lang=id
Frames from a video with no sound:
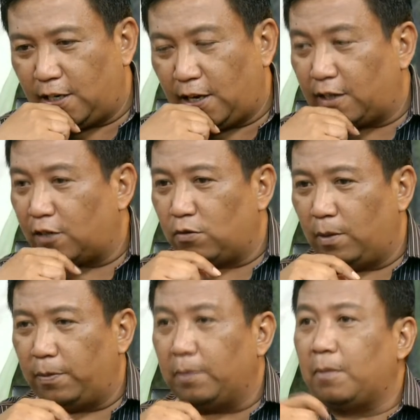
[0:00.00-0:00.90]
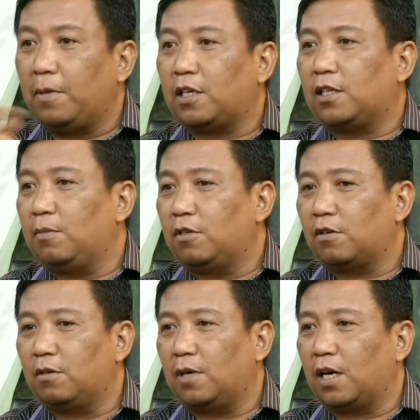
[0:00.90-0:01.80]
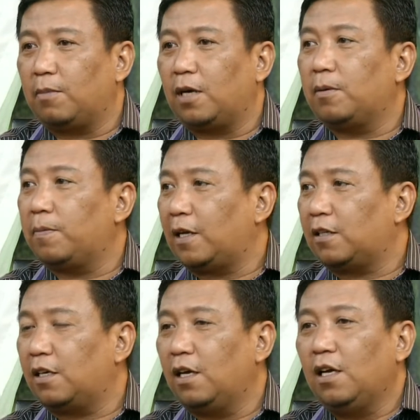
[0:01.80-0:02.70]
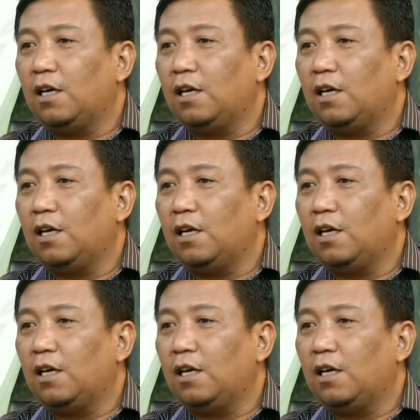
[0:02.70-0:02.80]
dengan di atas UMP memang kita mendorong bagaimana bipartit.